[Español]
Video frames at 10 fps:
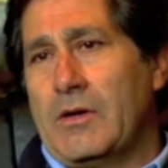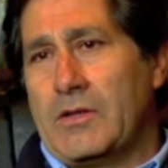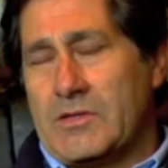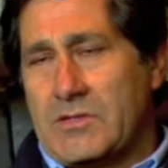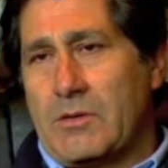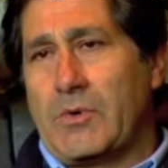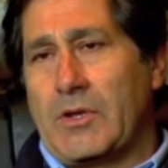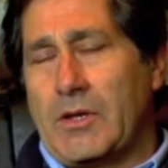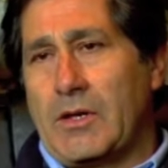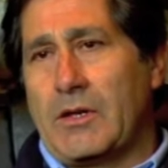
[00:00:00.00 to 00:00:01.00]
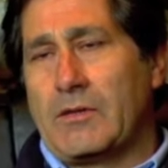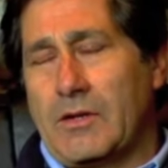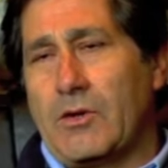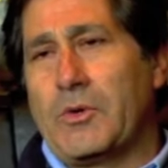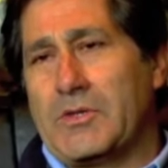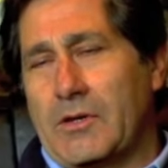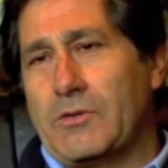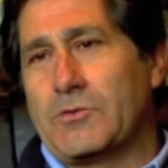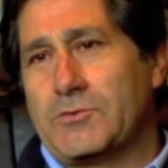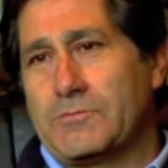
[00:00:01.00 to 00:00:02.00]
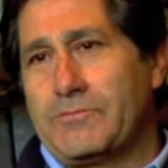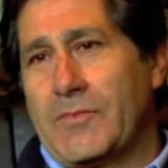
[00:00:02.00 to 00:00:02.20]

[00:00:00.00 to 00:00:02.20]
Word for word: en diciembre de, 92.